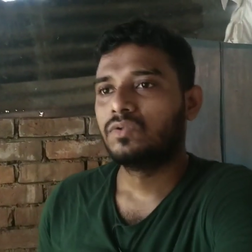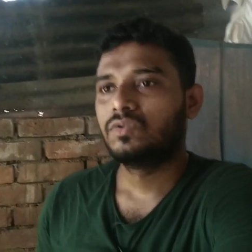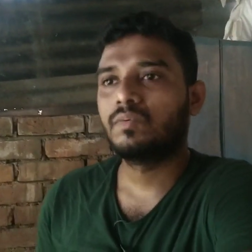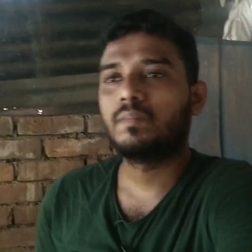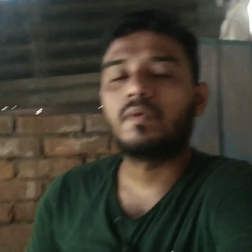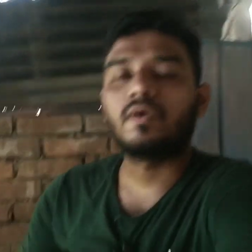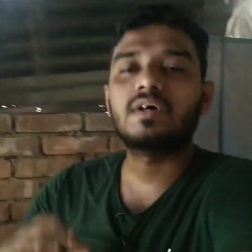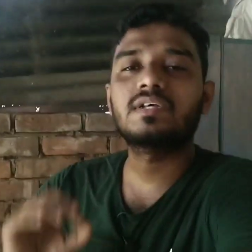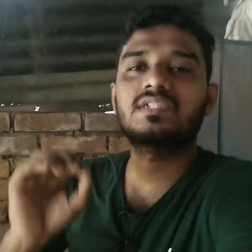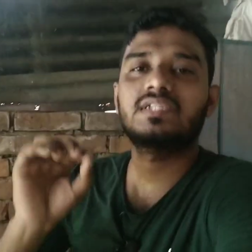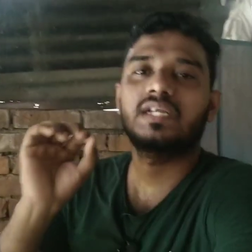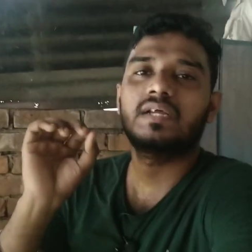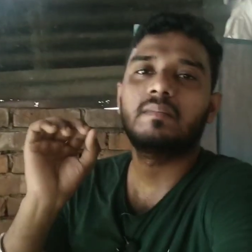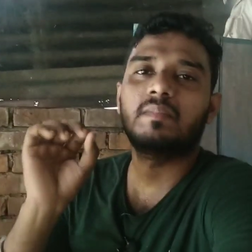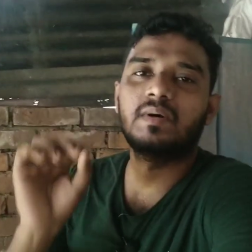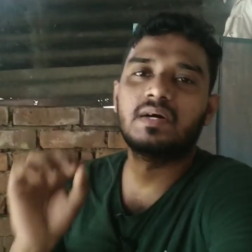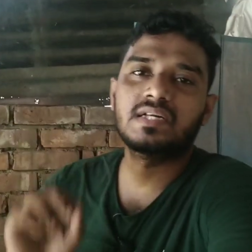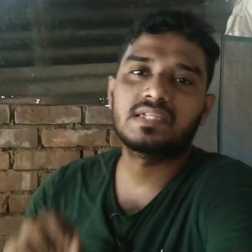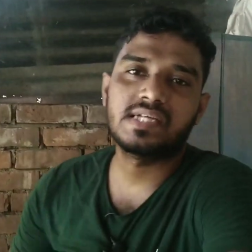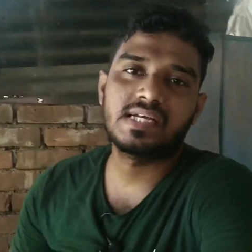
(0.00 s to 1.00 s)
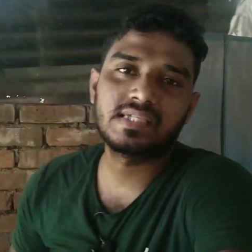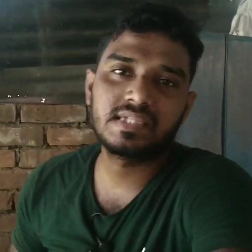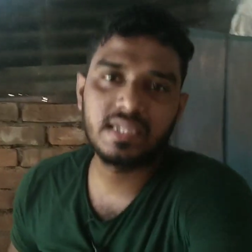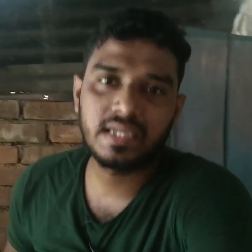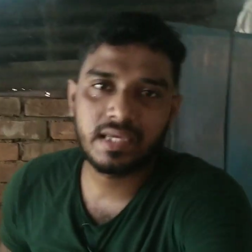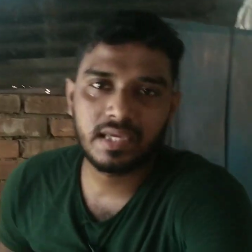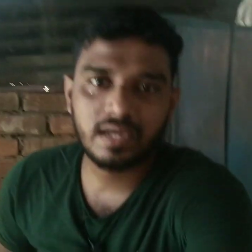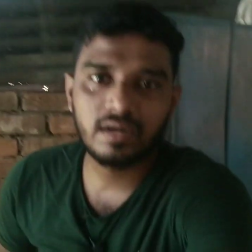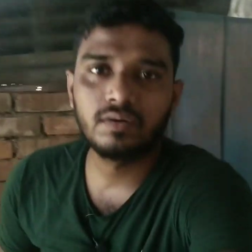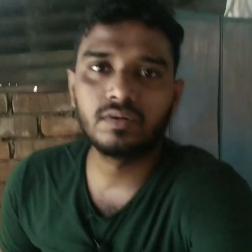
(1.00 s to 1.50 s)
तो बहुत सारे बर्ड्स
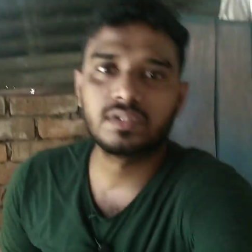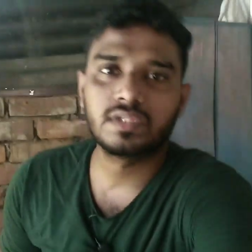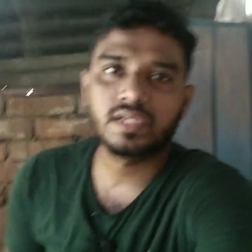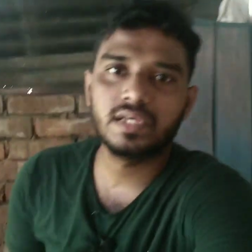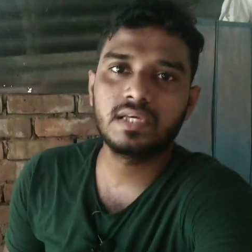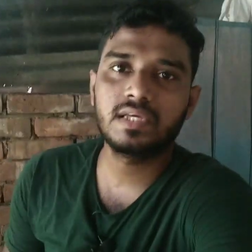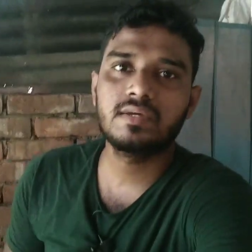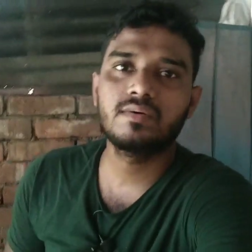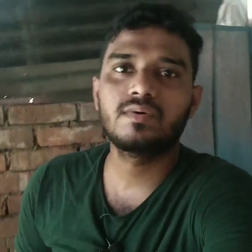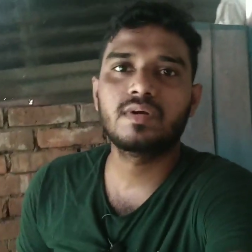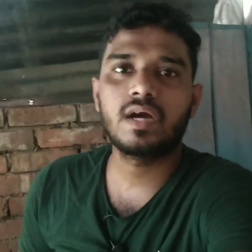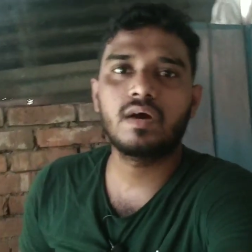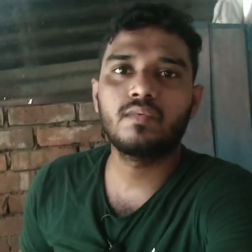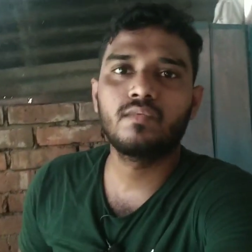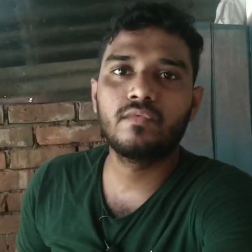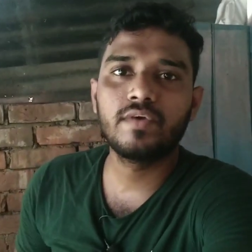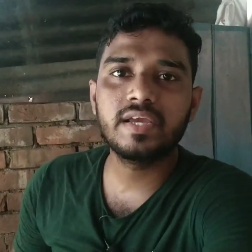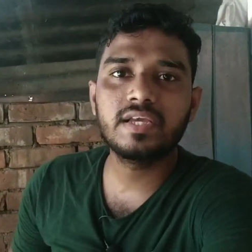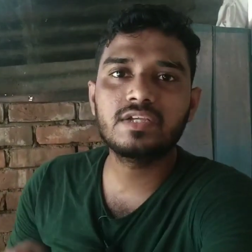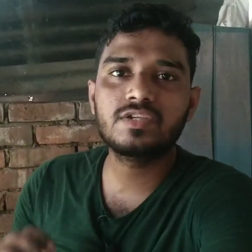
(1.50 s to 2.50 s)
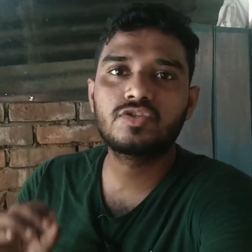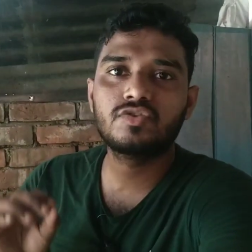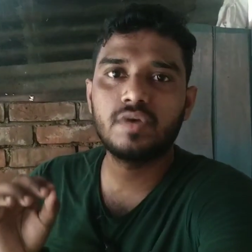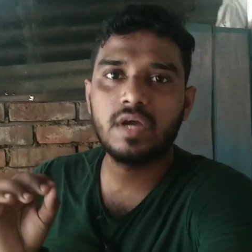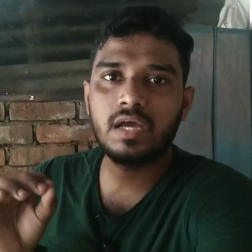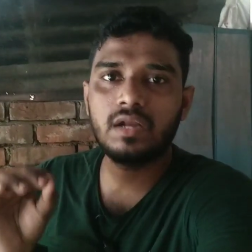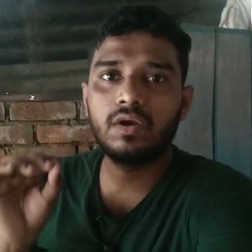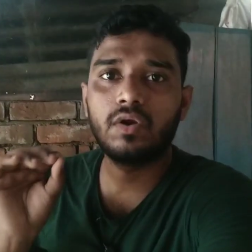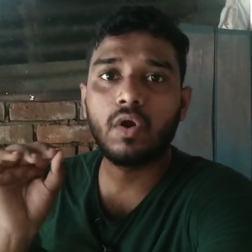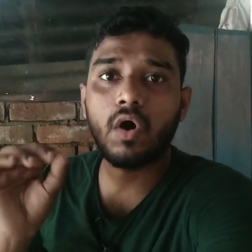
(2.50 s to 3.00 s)
ऐसे क्या होते हैं कि उनका विंग्स जो
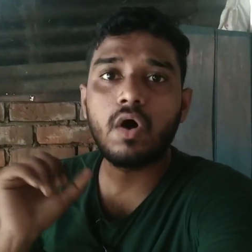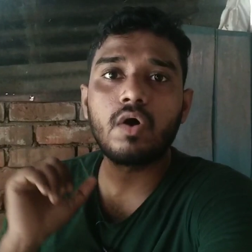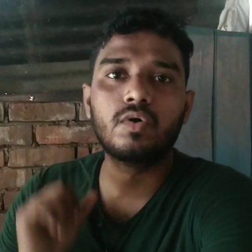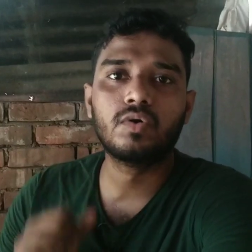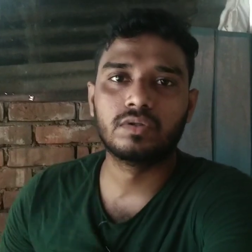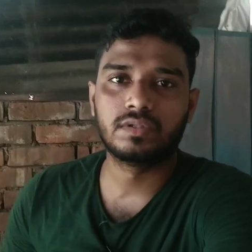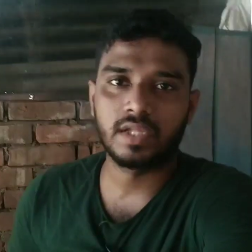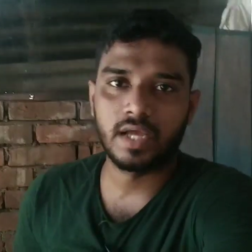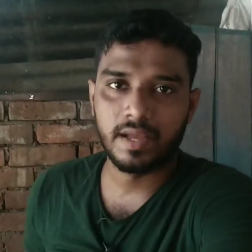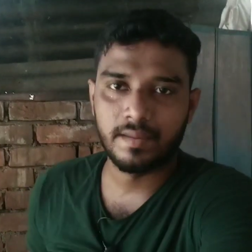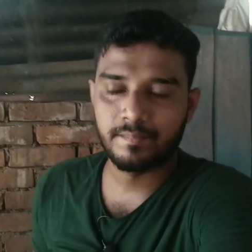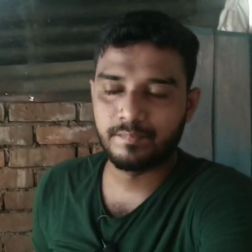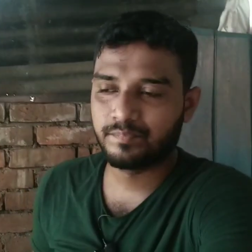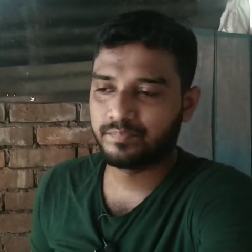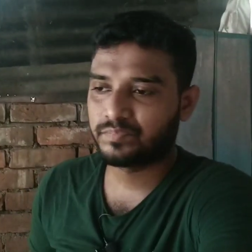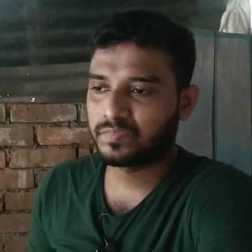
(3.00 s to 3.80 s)
है लॉक होता है